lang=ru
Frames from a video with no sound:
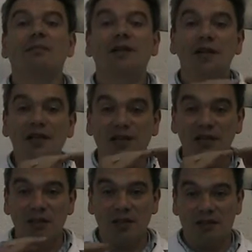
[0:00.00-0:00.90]
И это не
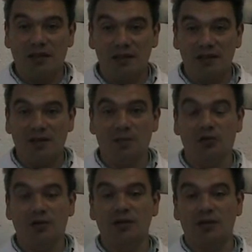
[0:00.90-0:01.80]
мотивация для
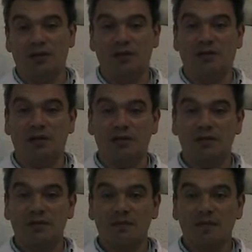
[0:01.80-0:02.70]
мужчины снизить вес.
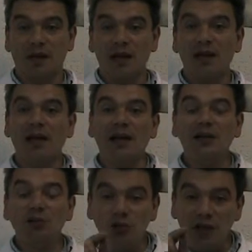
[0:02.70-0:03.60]
Как и
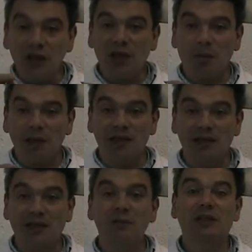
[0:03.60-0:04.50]
другие
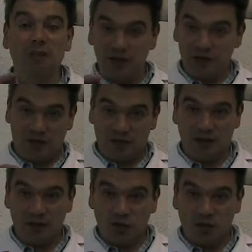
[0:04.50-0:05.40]
компоненты метаболического
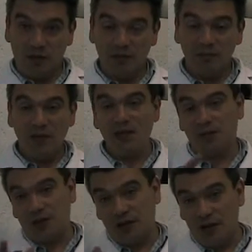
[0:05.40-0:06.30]
синдрома или
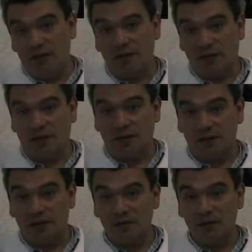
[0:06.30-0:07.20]
смертельного
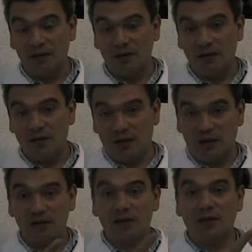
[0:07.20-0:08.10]
квартета. Как
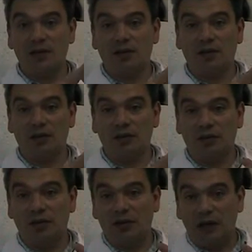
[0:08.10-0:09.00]
сахар,
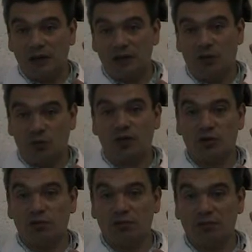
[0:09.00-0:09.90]
э, атеросклероз
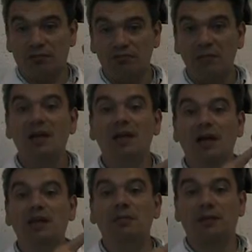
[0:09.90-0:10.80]
сосудов, как
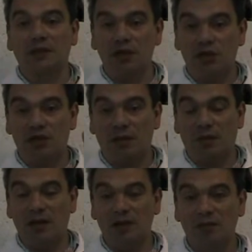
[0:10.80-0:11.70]
гипертоническая
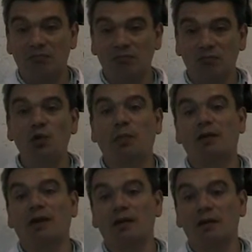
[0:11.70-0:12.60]
болезнь, ну и
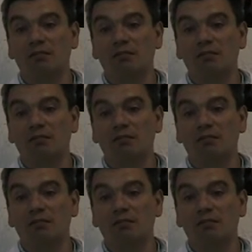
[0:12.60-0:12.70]
подагра.